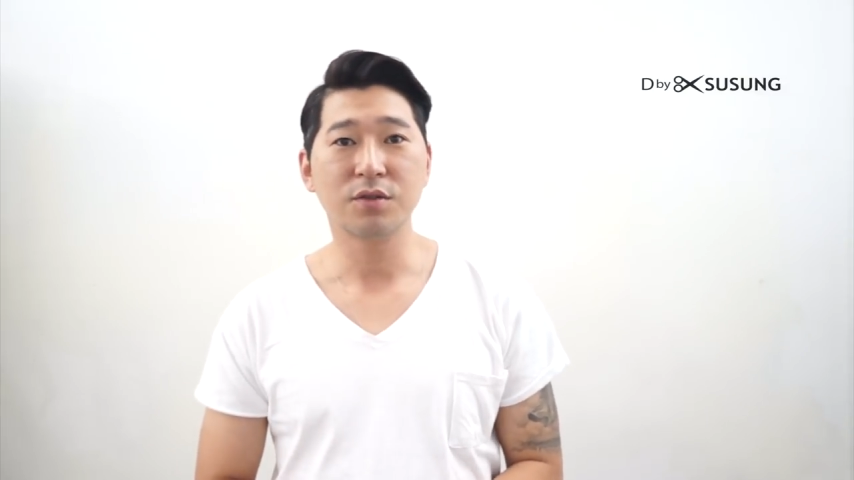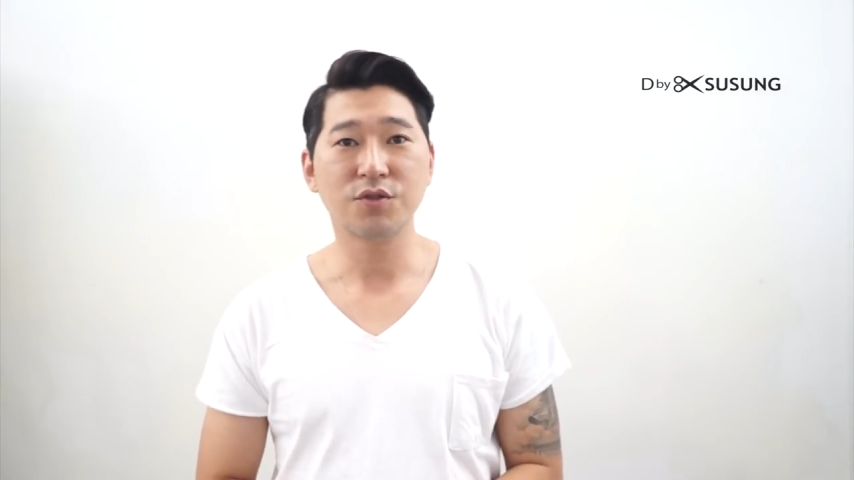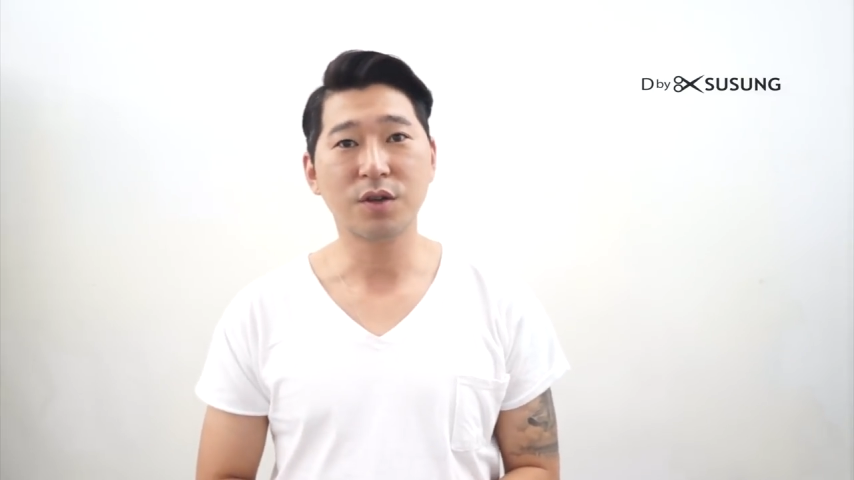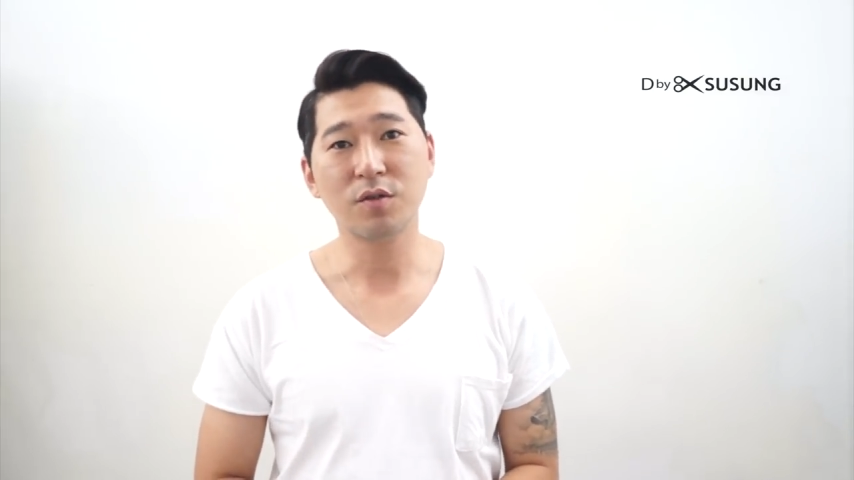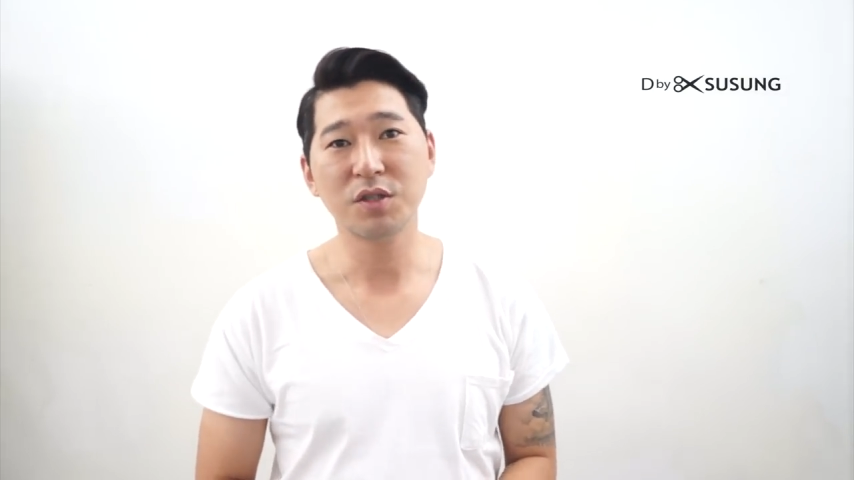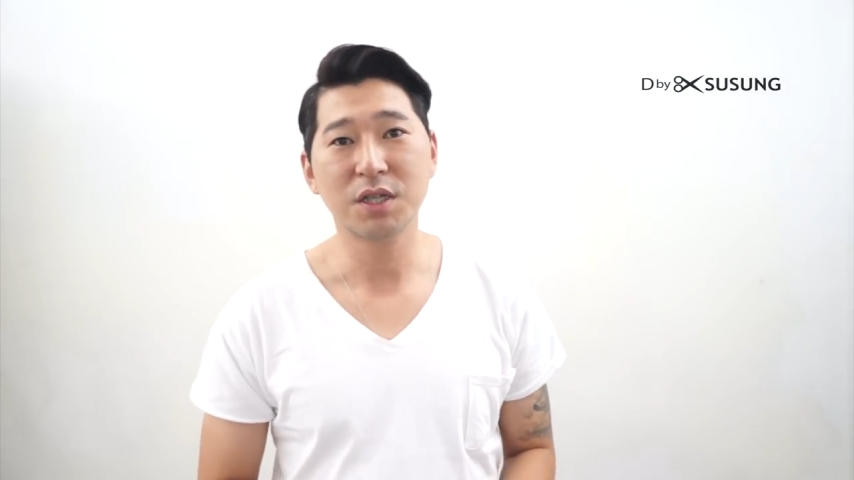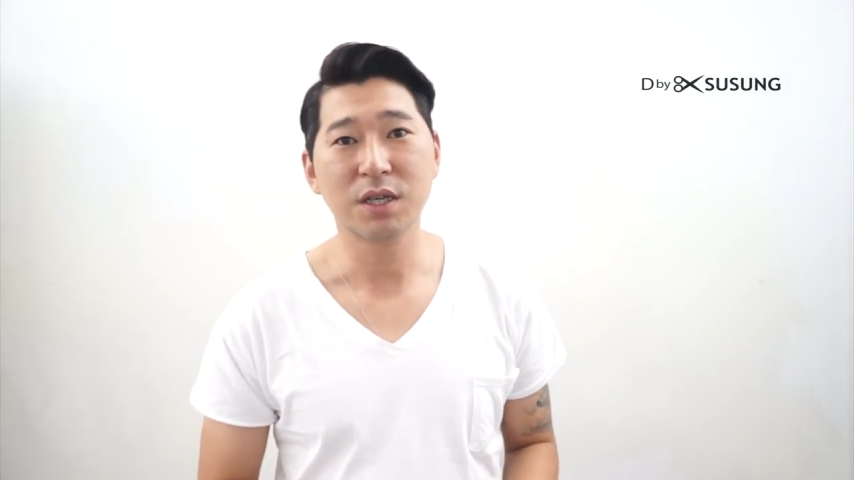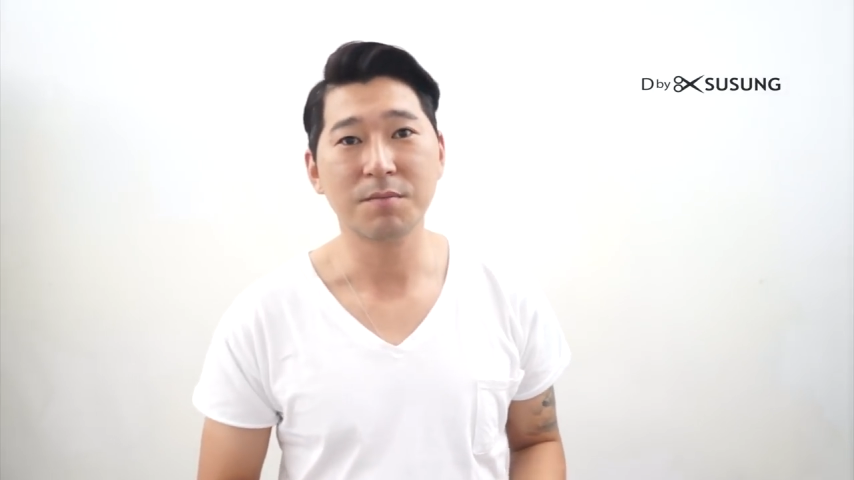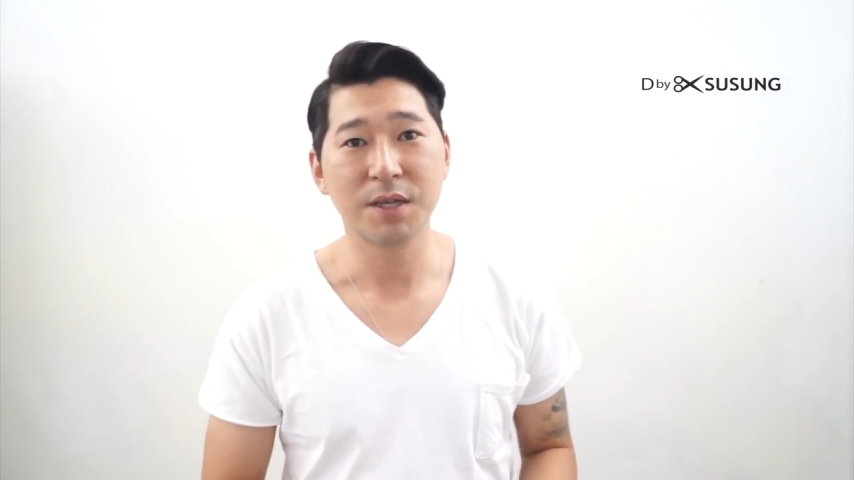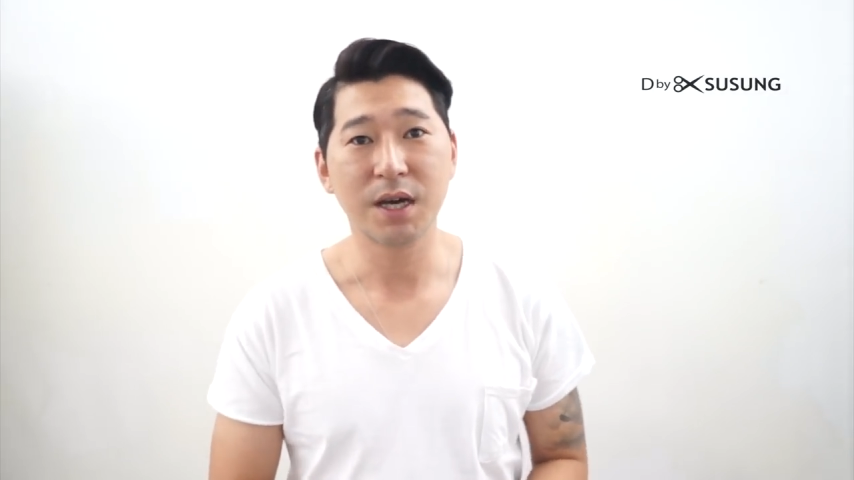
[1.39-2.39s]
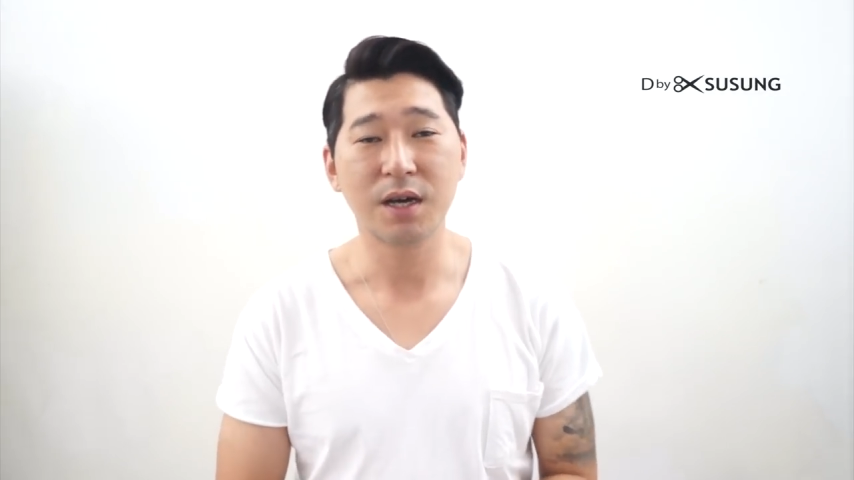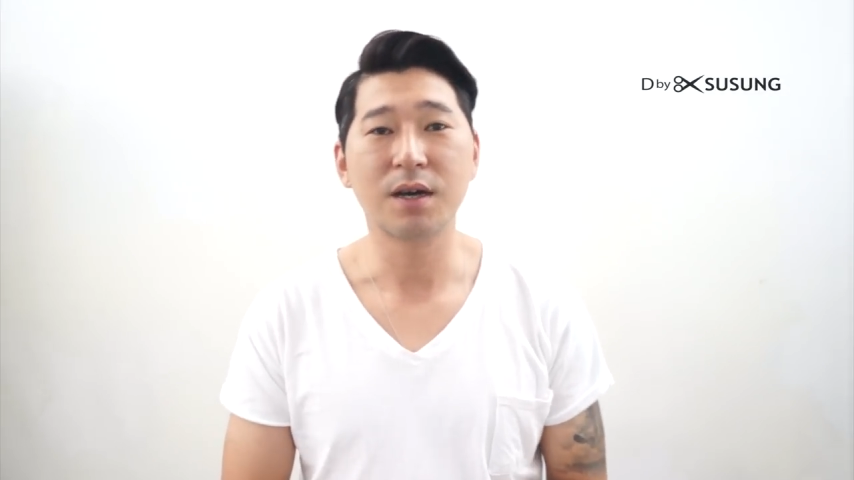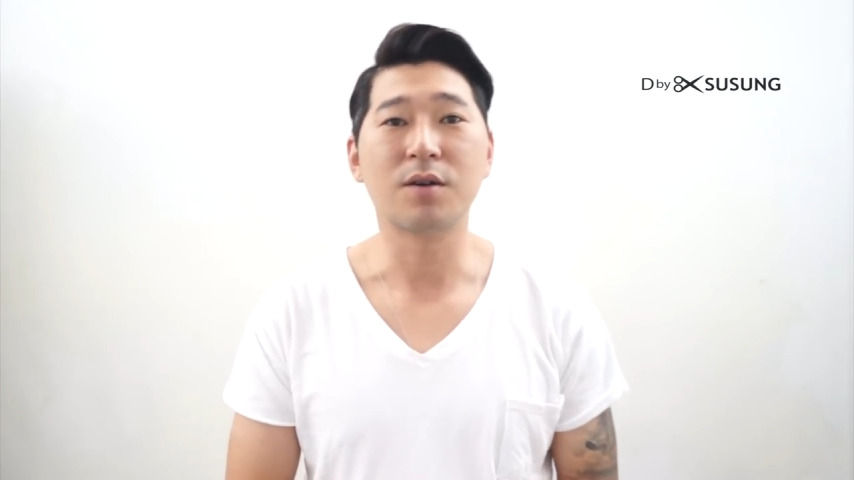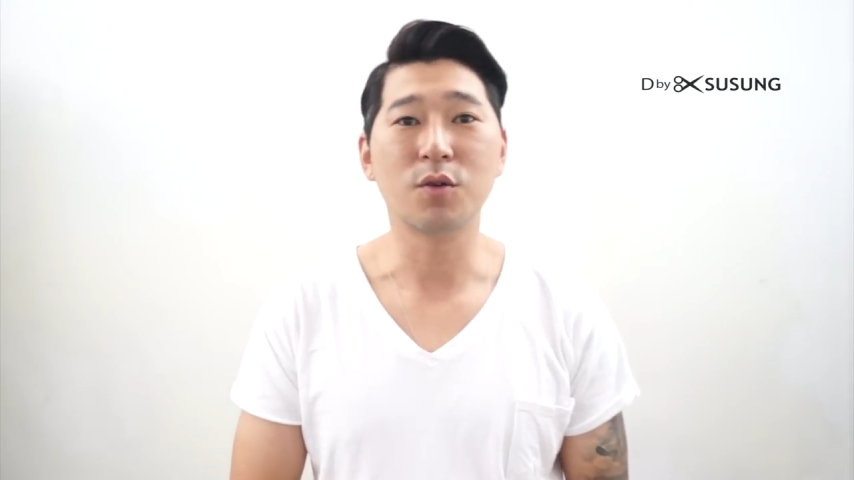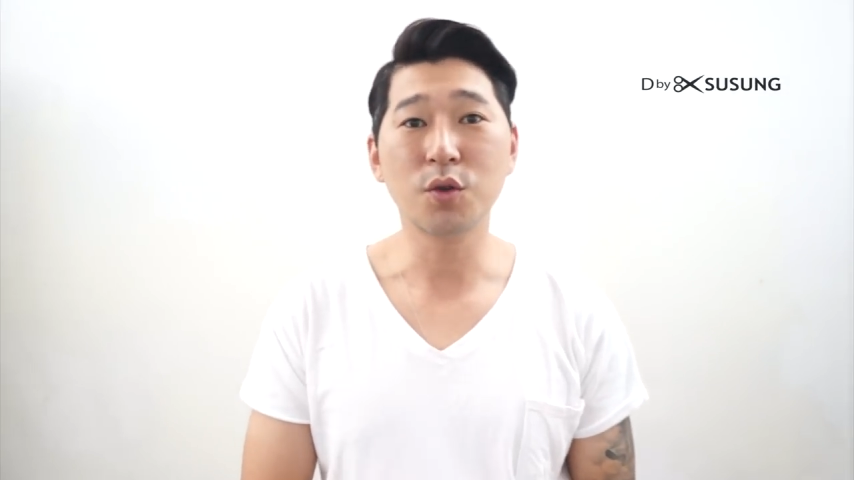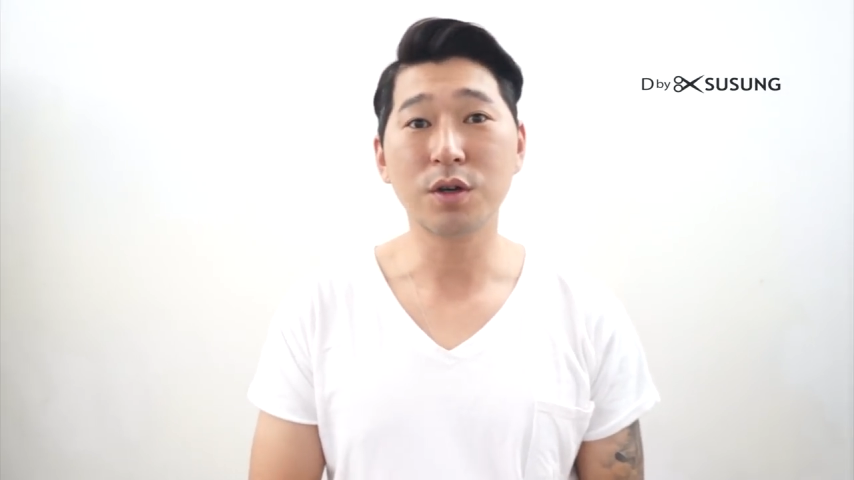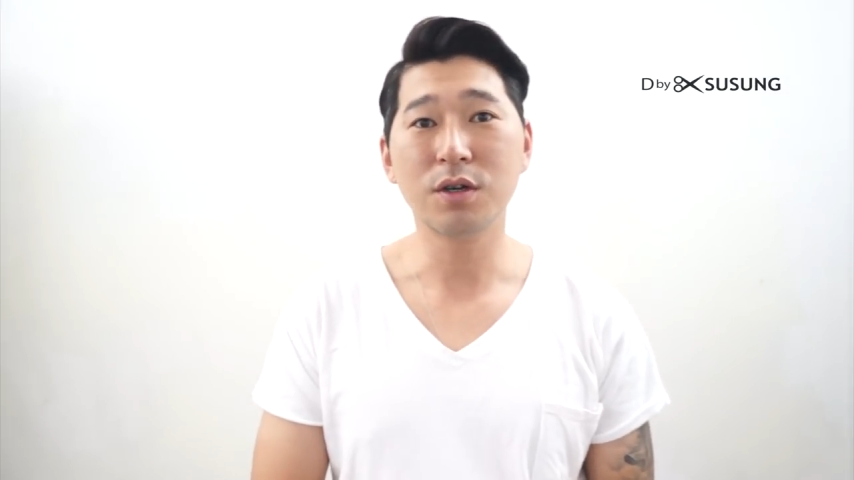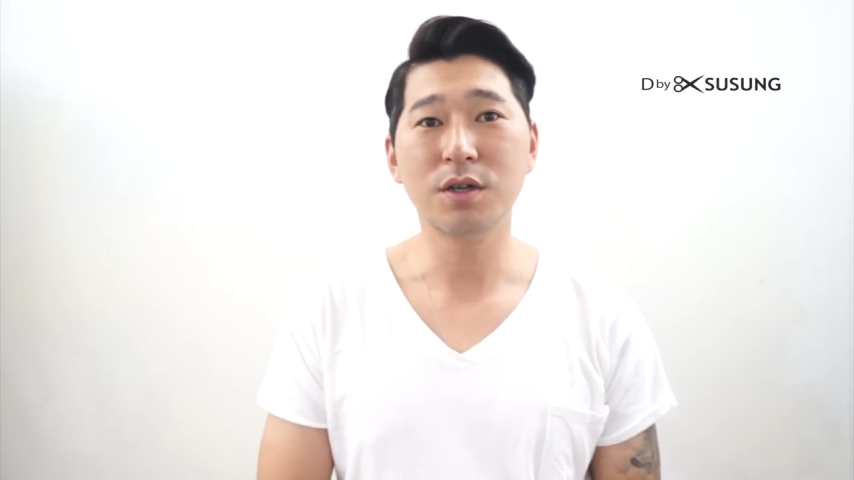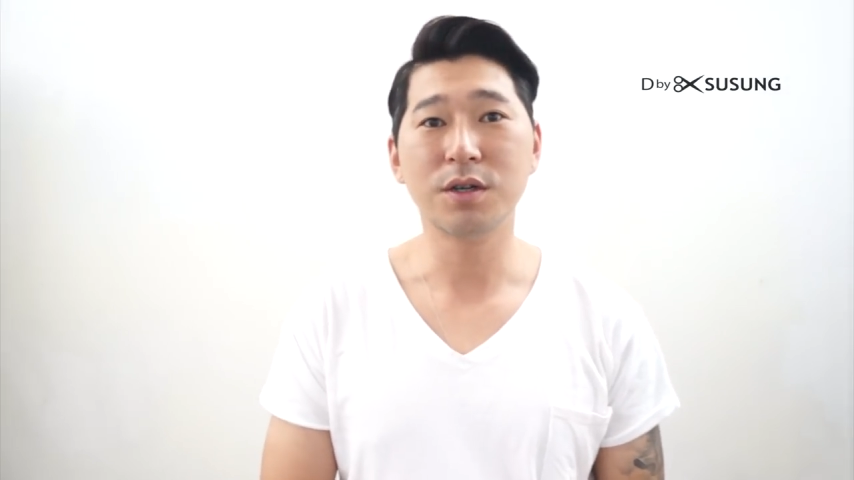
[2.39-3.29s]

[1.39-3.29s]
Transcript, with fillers: 수성 원장입니다 오늘은